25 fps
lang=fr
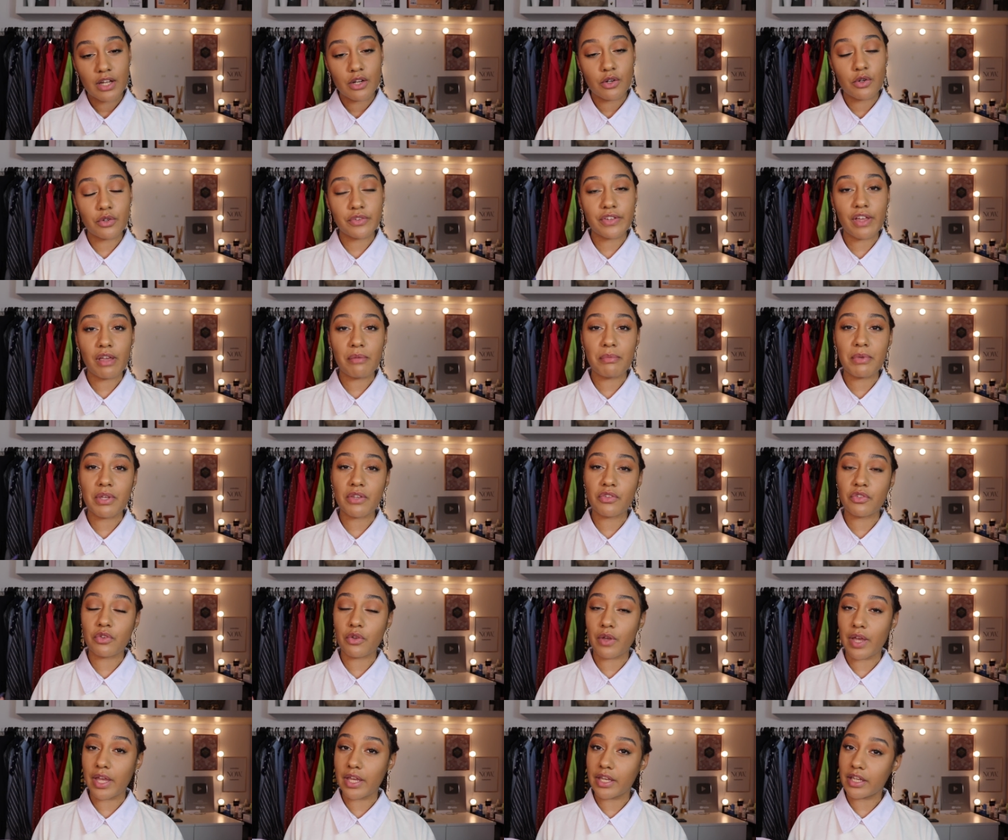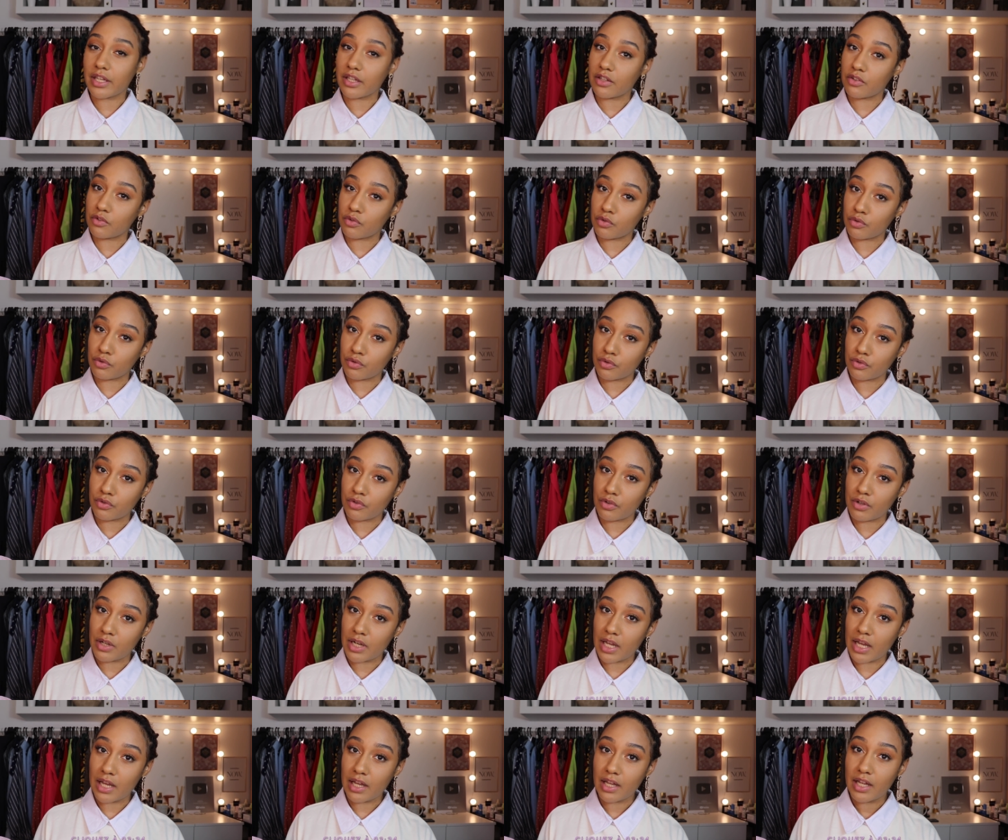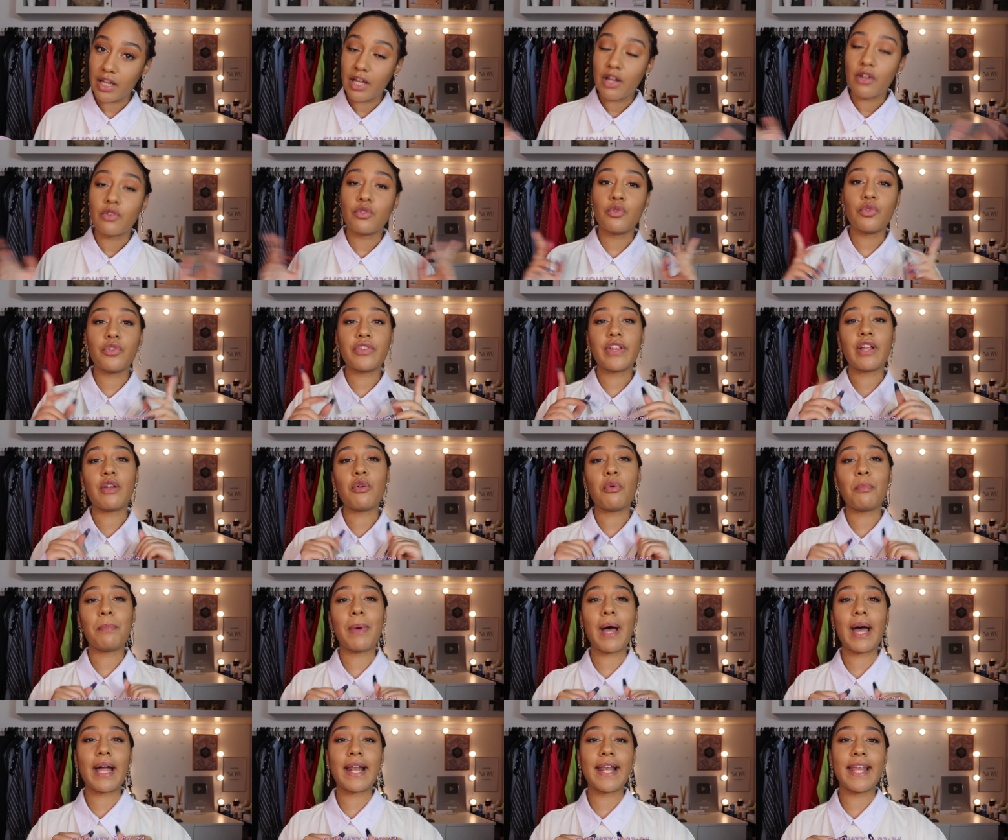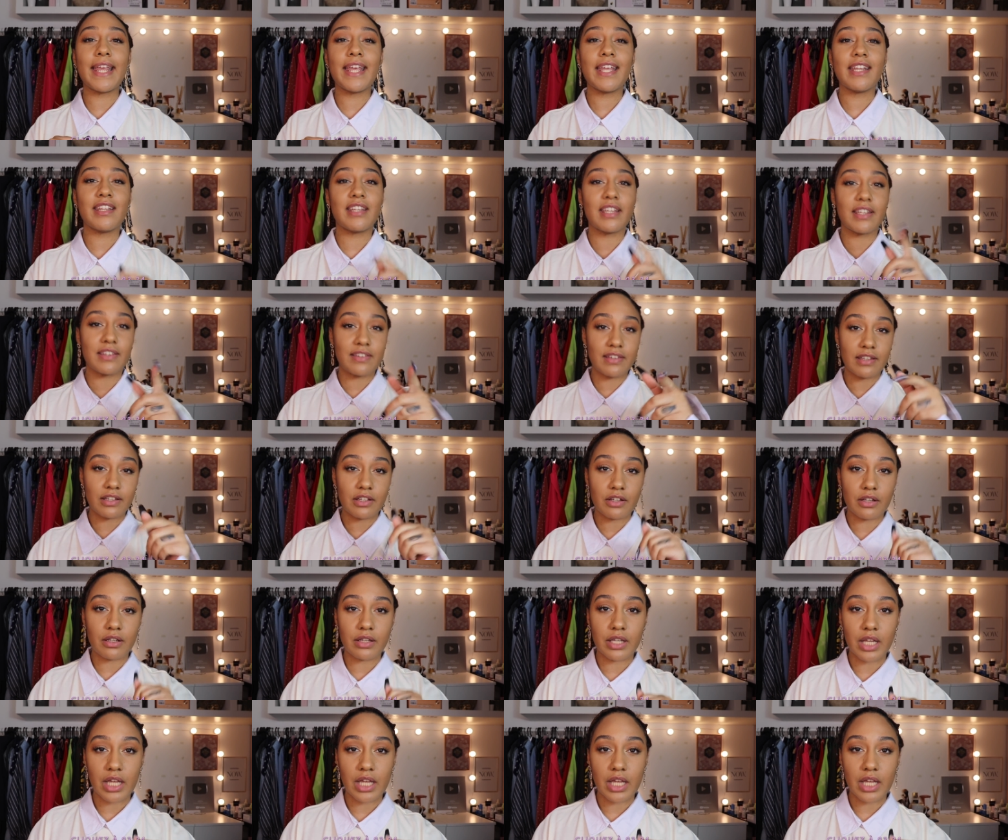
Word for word: le timing sera écrit juste là. Nous allons parler des single